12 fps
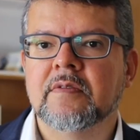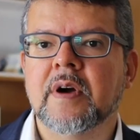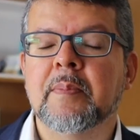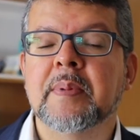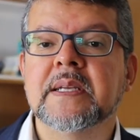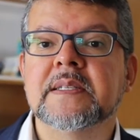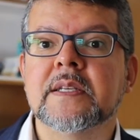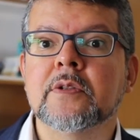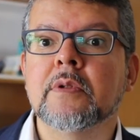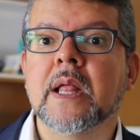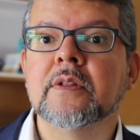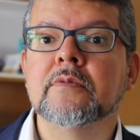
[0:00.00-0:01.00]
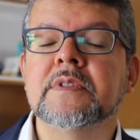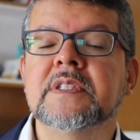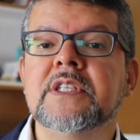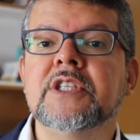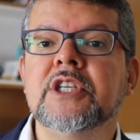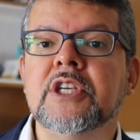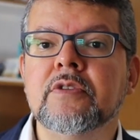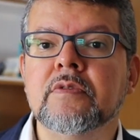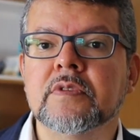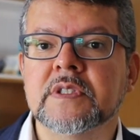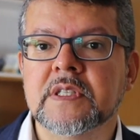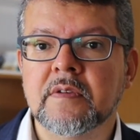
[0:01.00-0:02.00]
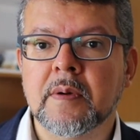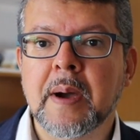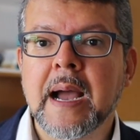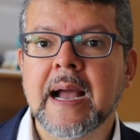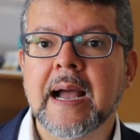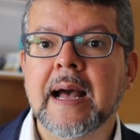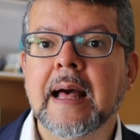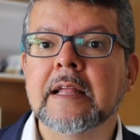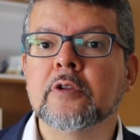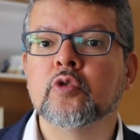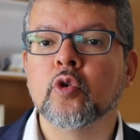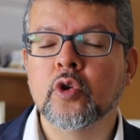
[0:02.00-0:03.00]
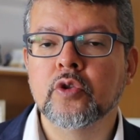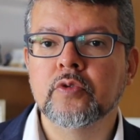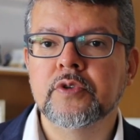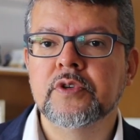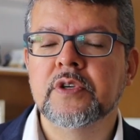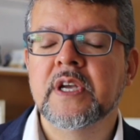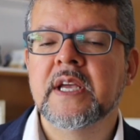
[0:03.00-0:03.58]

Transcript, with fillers: Vai aparecer do lado um sininho e você vai marcar todos.